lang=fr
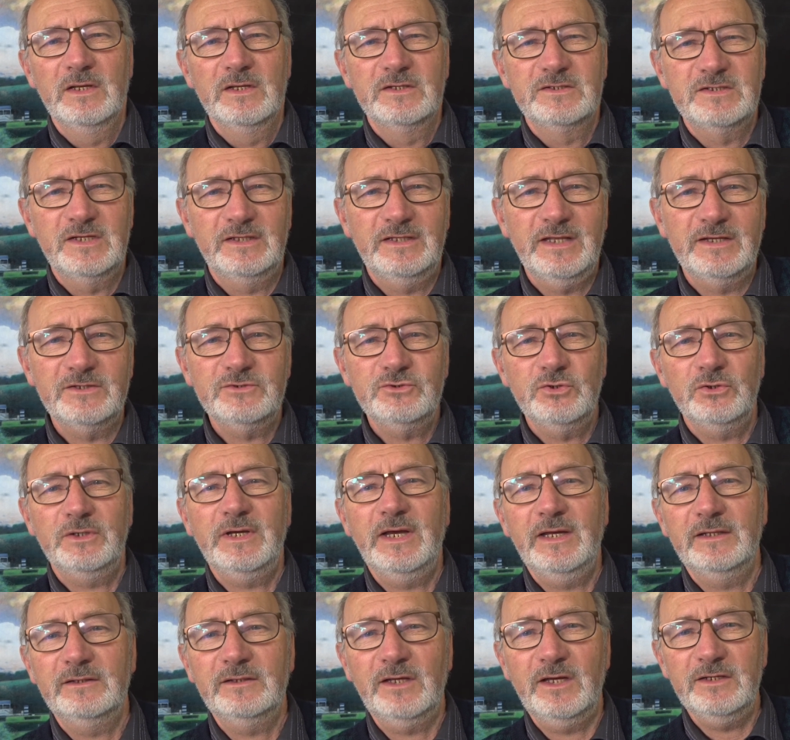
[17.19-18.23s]
C'est un
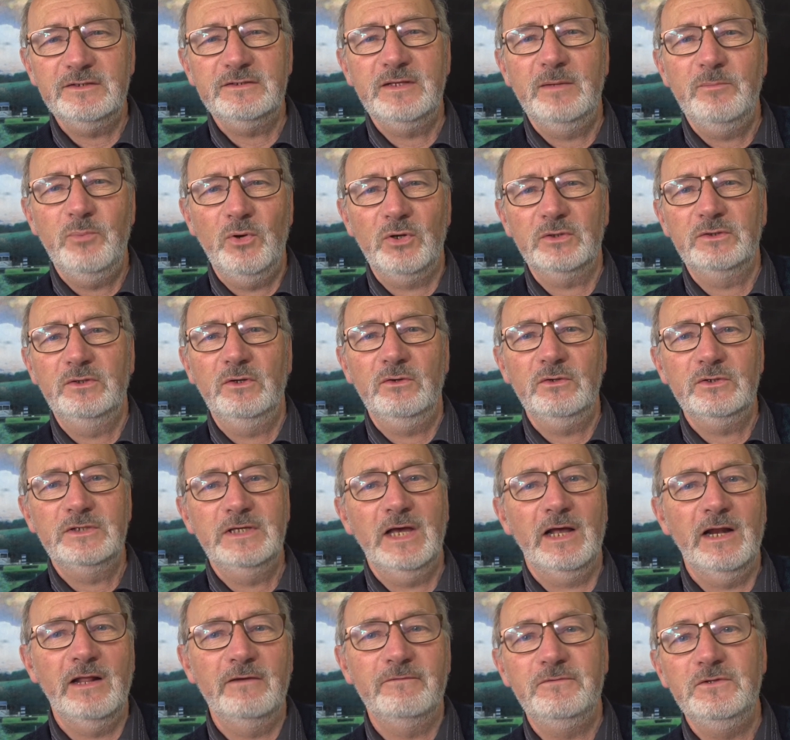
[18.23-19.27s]
secret très important
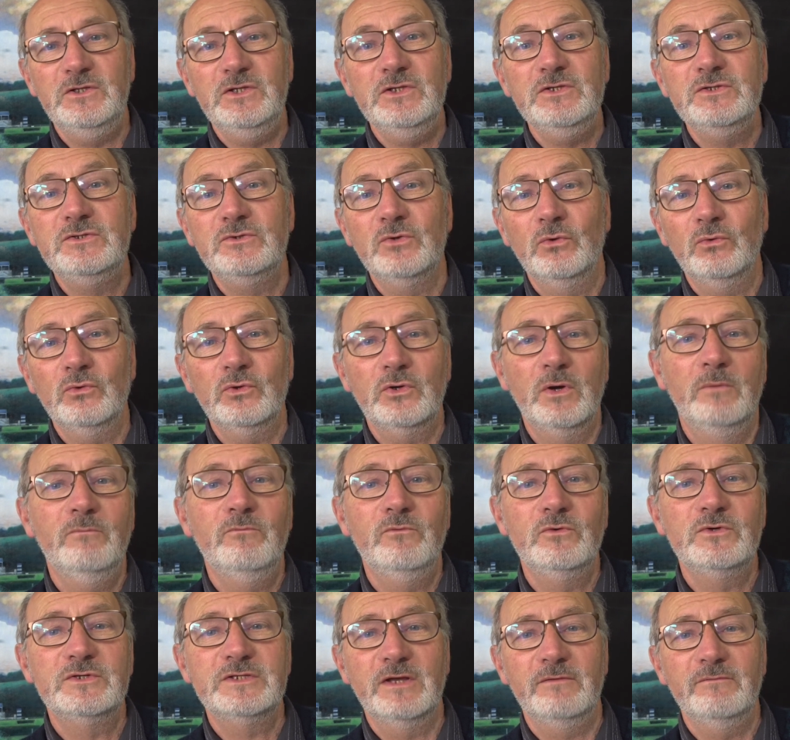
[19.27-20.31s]
car la finition, comme
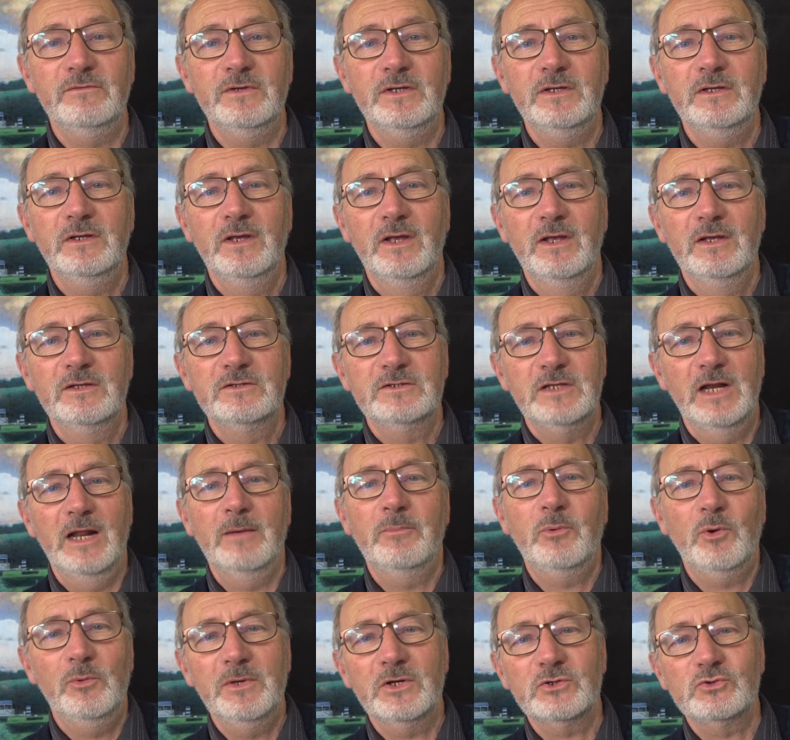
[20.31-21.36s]
vous le savez, c'est la
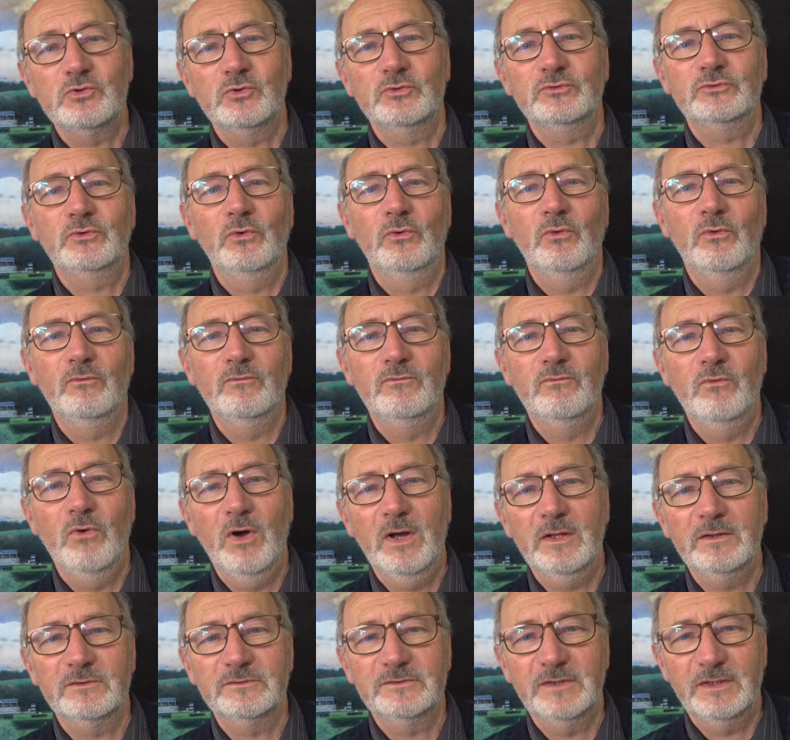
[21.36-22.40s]
première chose que l'on
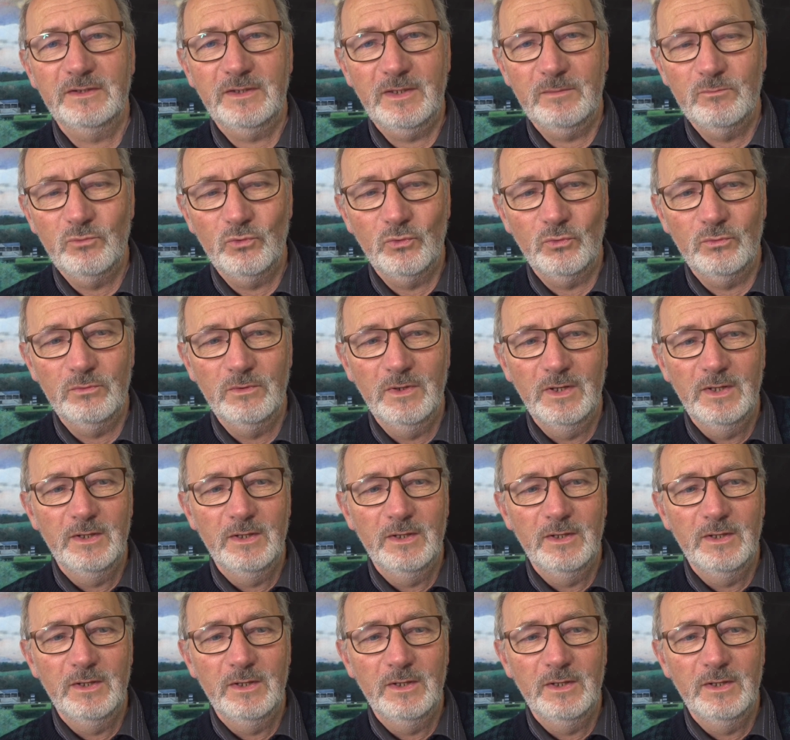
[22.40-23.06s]
voit dans un tableau.